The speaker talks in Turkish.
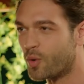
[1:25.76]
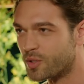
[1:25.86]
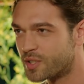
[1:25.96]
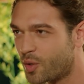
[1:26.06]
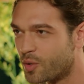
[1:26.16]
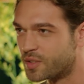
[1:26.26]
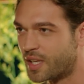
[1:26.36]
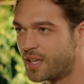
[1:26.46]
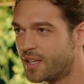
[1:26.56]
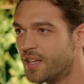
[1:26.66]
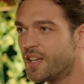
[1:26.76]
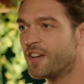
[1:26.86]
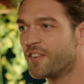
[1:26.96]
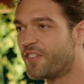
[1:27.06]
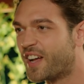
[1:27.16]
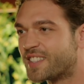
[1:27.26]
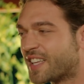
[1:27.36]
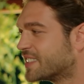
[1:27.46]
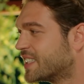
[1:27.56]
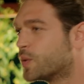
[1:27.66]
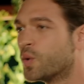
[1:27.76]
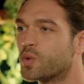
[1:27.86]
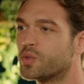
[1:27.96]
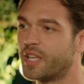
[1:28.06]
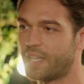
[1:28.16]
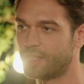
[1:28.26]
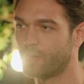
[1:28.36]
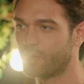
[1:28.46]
olsa olsa fantastik korku serisi